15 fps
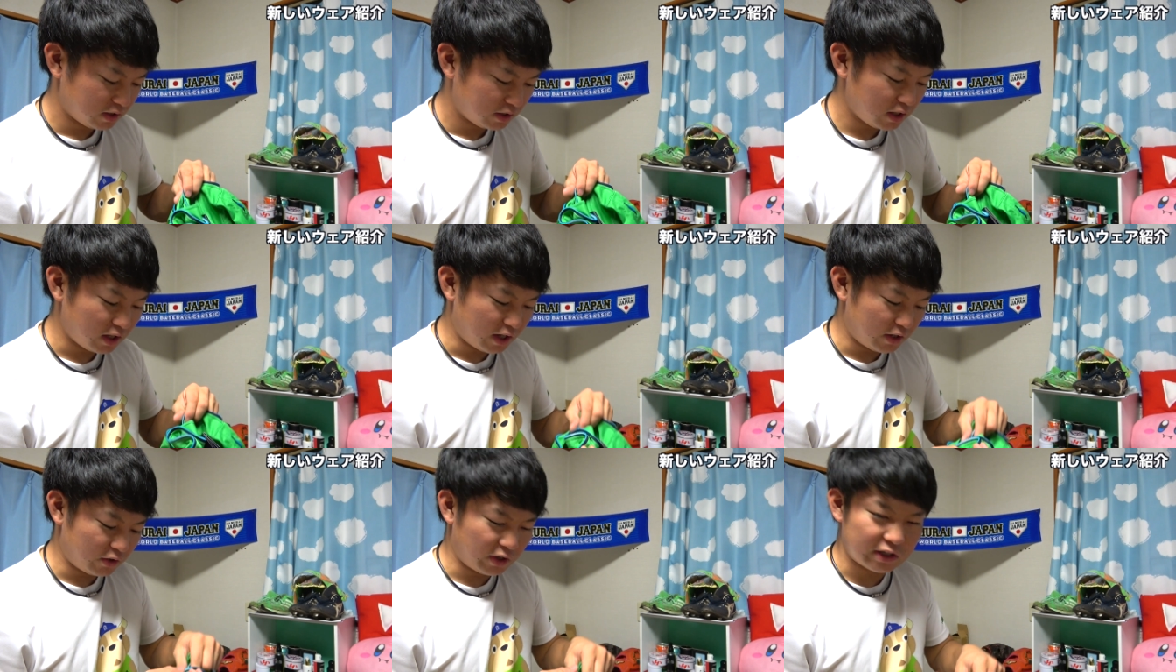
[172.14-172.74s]

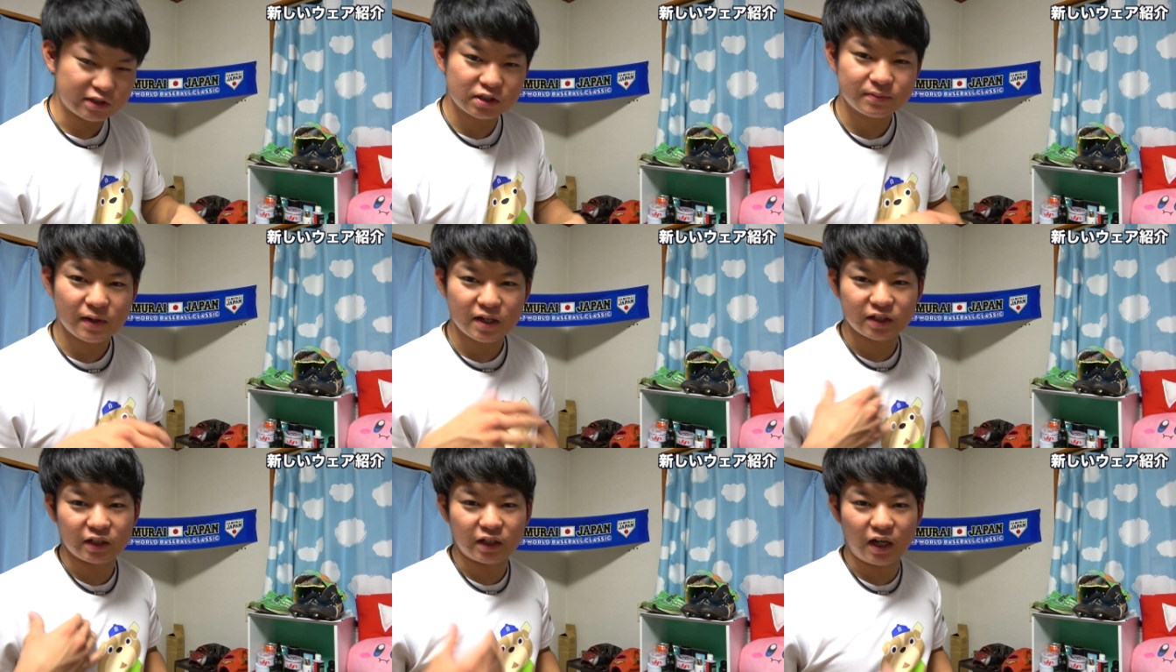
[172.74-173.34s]
であの夏
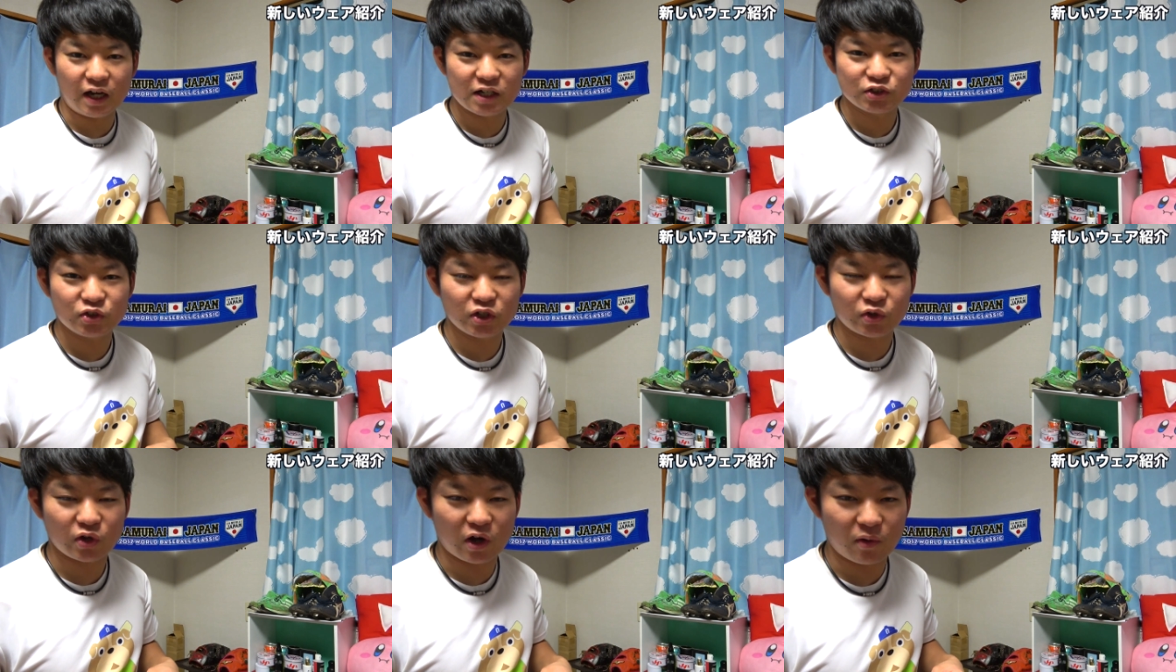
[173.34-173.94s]
場着てた半
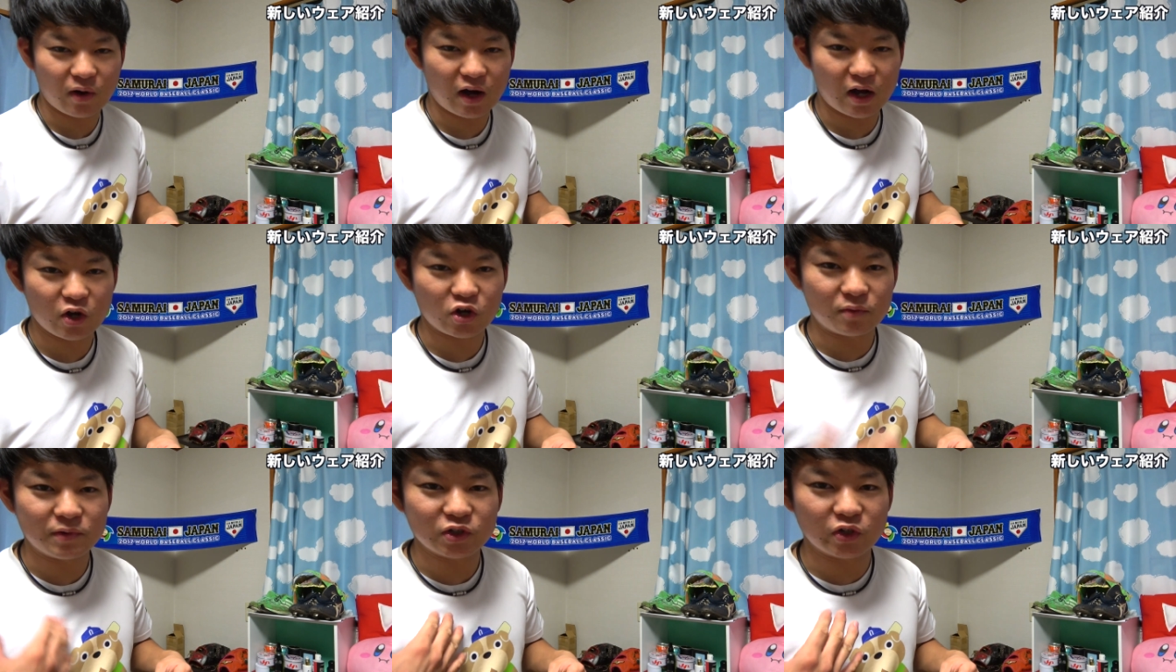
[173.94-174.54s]
袖とかは
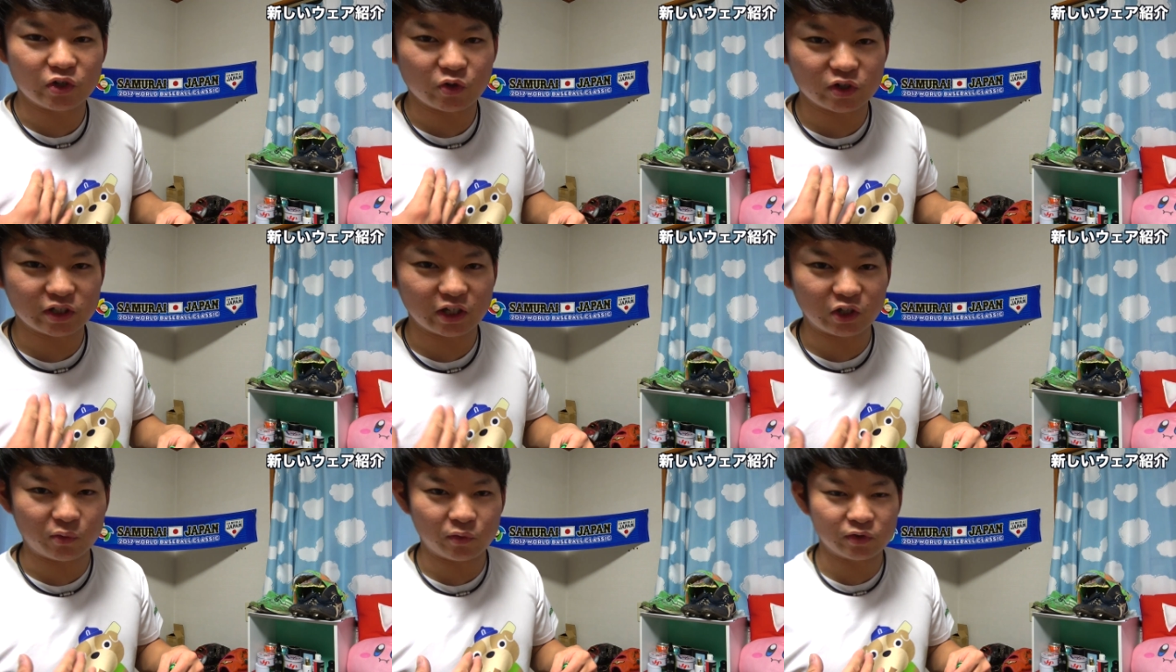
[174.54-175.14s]
よく緑を着て
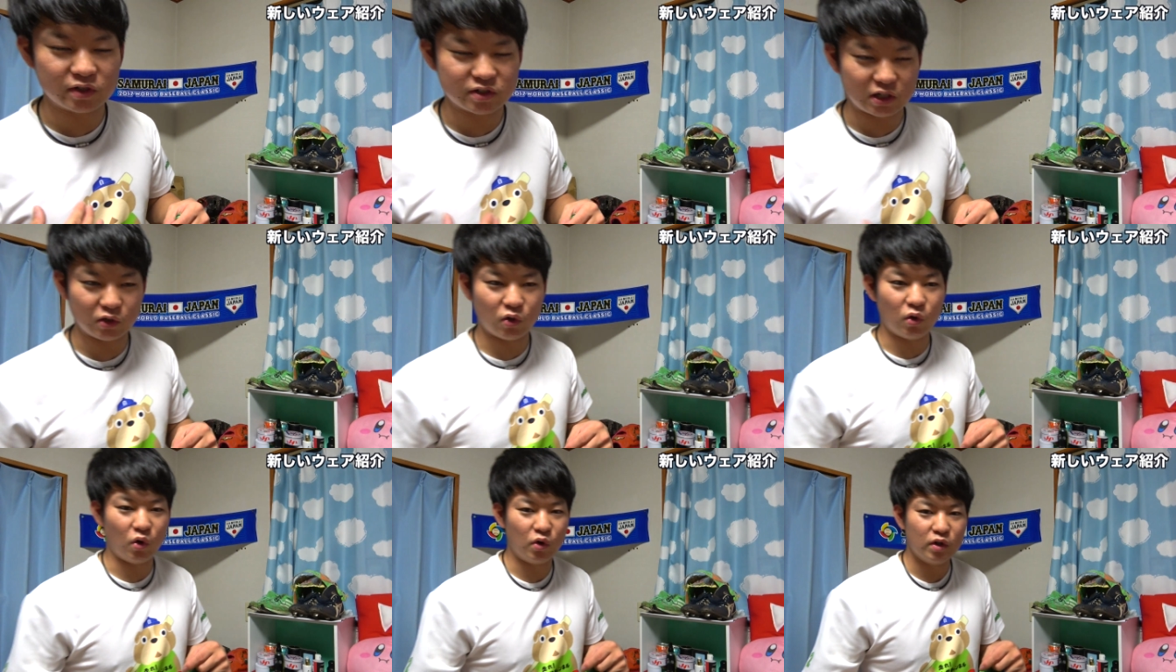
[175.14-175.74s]
たと思うんですけ
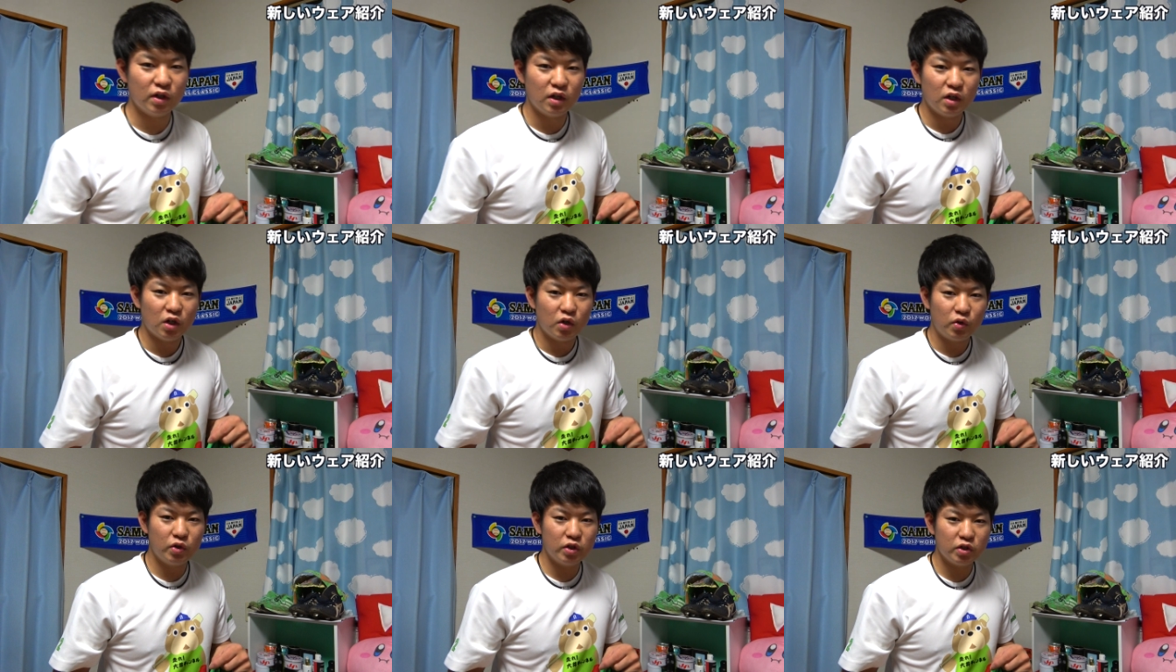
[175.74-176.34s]
ど
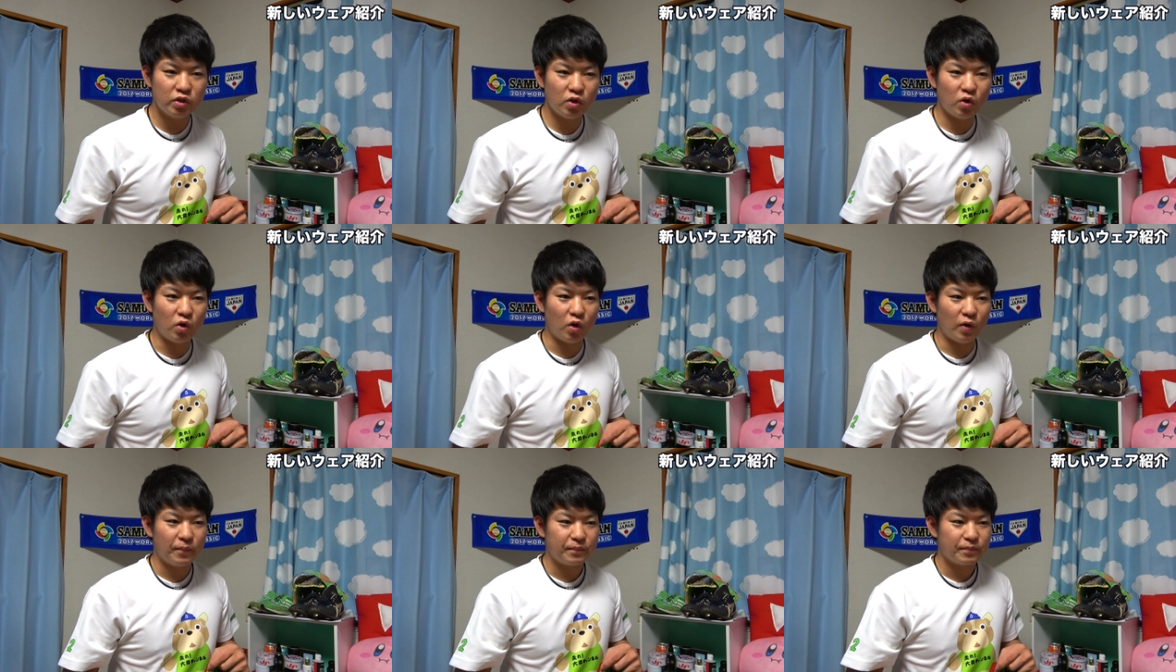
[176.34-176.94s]
冬
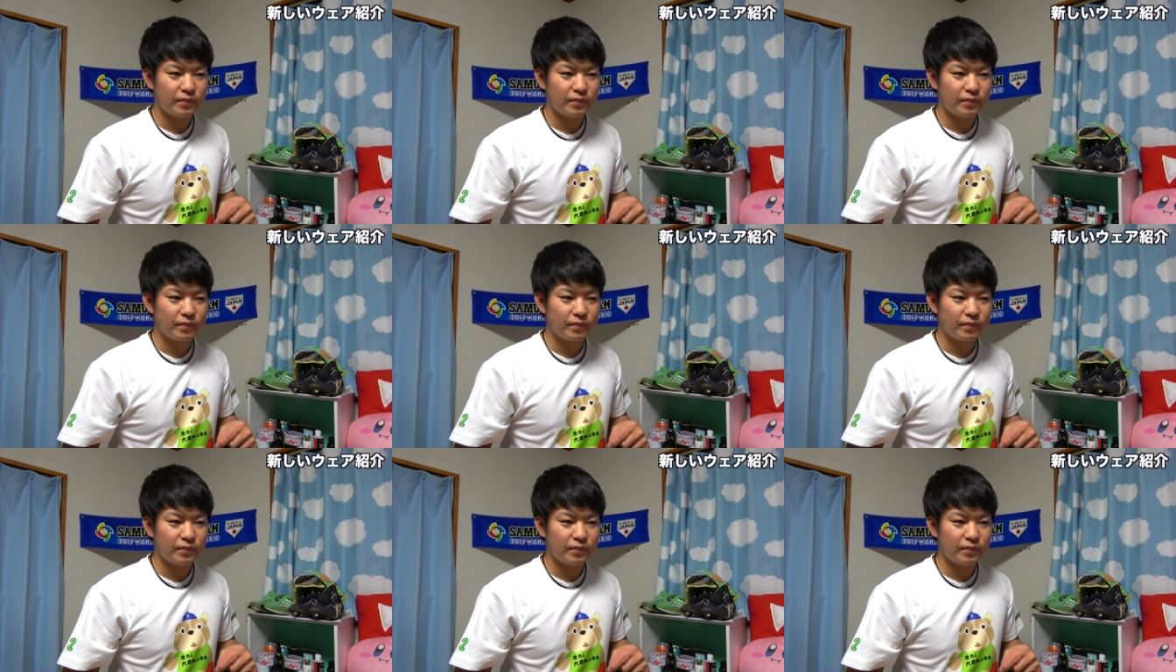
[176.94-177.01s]
の